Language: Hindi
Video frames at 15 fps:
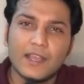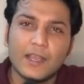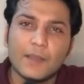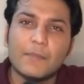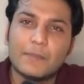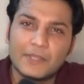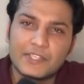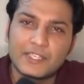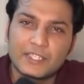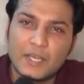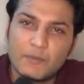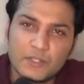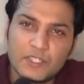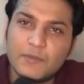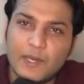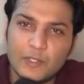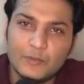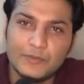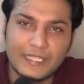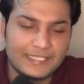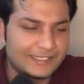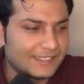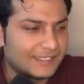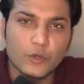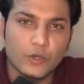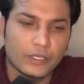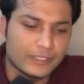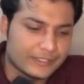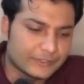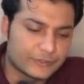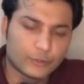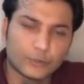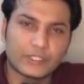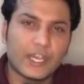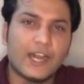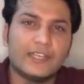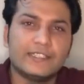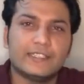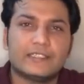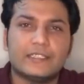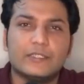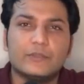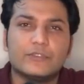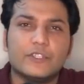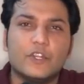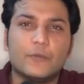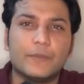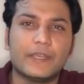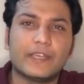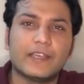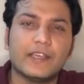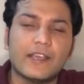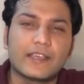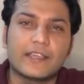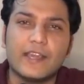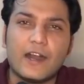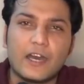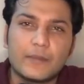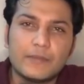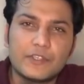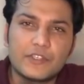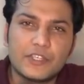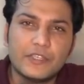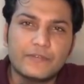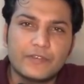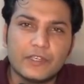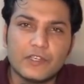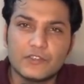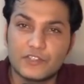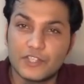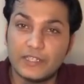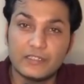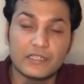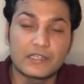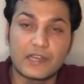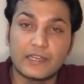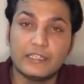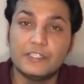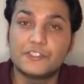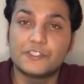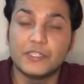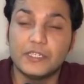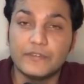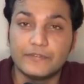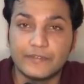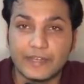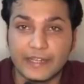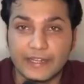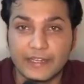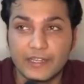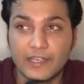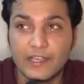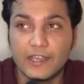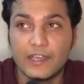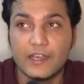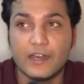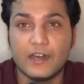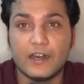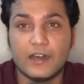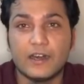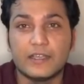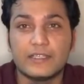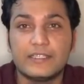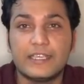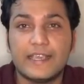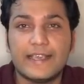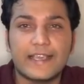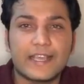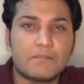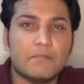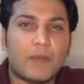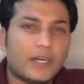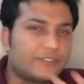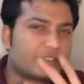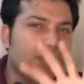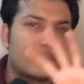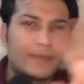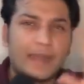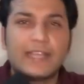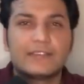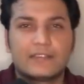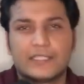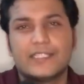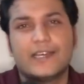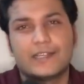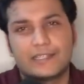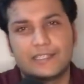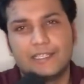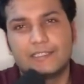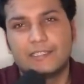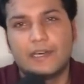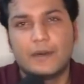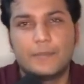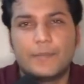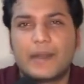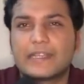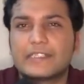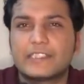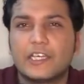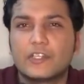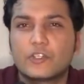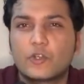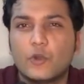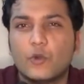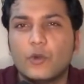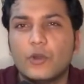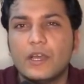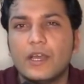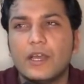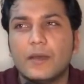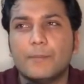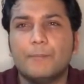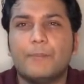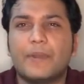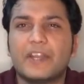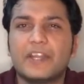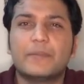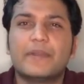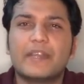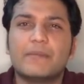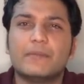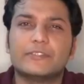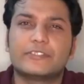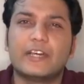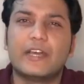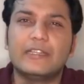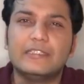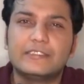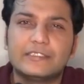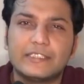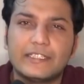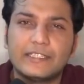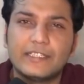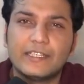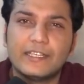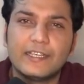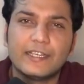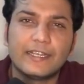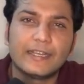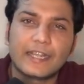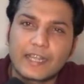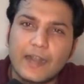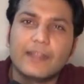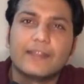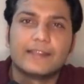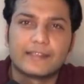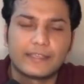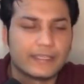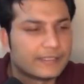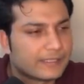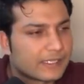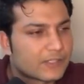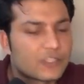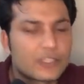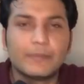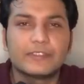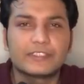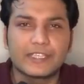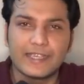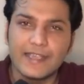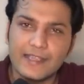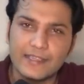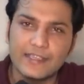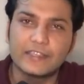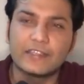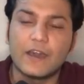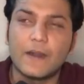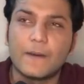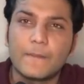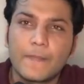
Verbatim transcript: मैं बच्चा था मुझे मालूम नहीं था सूरत हाल ये थी उन दिनों में कि आर्मी चीफ जनरल राहिल शरीफ ने ये एक मास्टर प्लान तैयार किया था पाकिस्तान को बड़े बड़े मसाइल से निकालने के लिए जिनमें से एक ये था